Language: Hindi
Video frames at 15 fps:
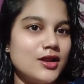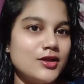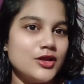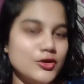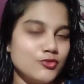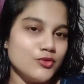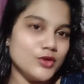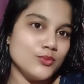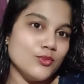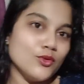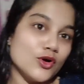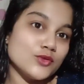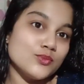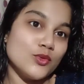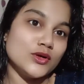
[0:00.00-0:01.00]
दिए क्योंकि
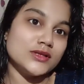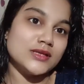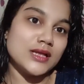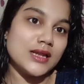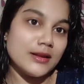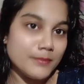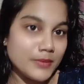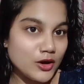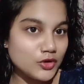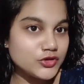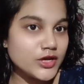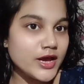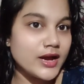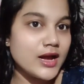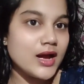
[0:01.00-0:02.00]
ब्लॉग बहुत ज़्यादा लंबा हो
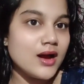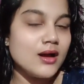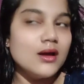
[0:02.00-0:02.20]
जाएगा